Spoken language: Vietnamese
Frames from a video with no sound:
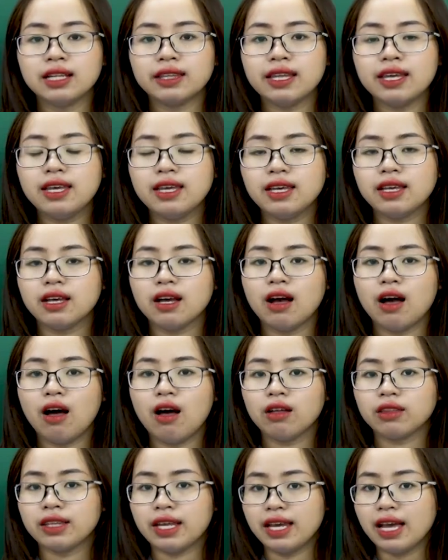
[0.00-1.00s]
thì
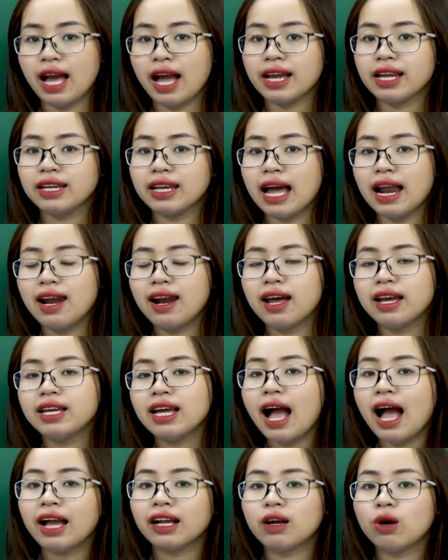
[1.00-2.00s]
Tế Hanh đã lấy
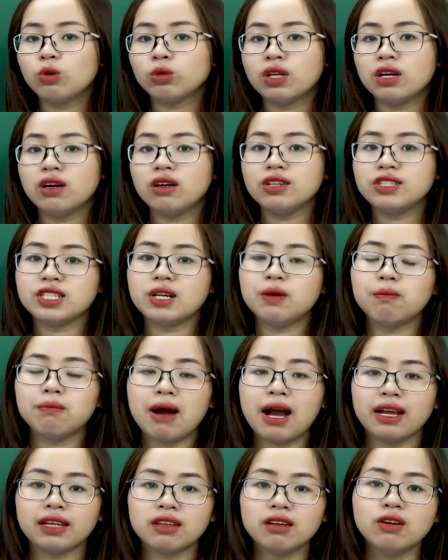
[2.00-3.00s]
hai câu thơ trong
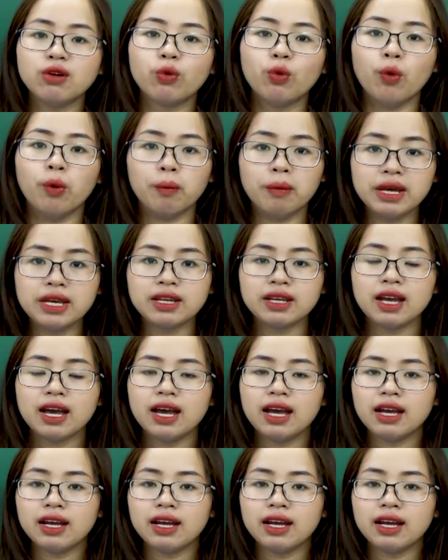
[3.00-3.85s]
bài thơ của mình,